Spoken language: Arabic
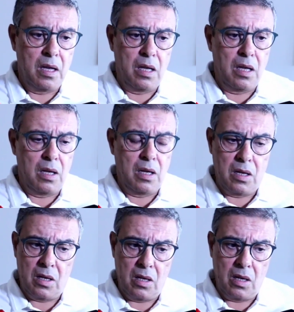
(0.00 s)

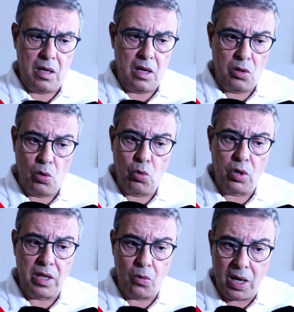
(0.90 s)
آه، هضروا
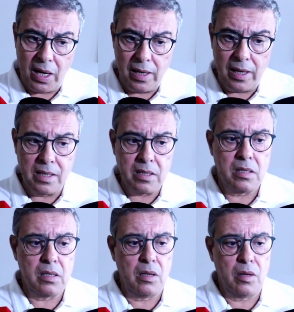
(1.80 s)
وخذوا قرارات
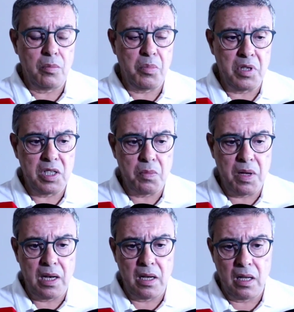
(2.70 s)
آه،
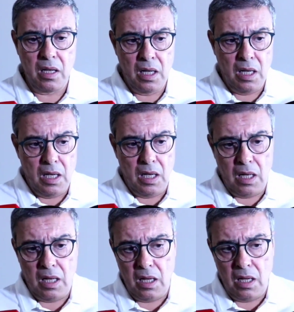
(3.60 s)
بالنسبه
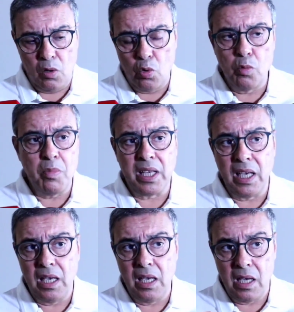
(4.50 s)
آه، كل ما
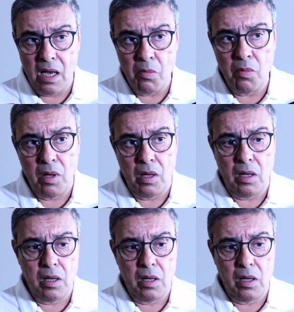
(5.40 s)
كيهم